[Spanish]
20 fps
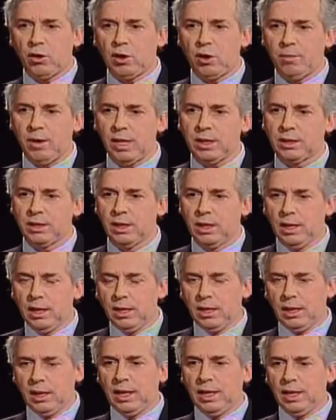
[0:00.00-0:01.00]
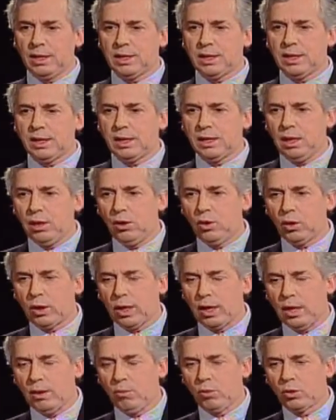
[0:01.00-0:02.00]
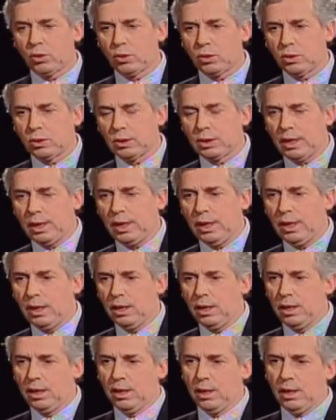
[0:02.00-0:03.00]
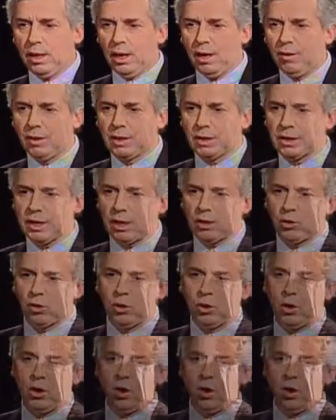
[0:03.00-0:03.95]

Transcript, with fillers: demás y en ese sentido queremos seguir avanzando.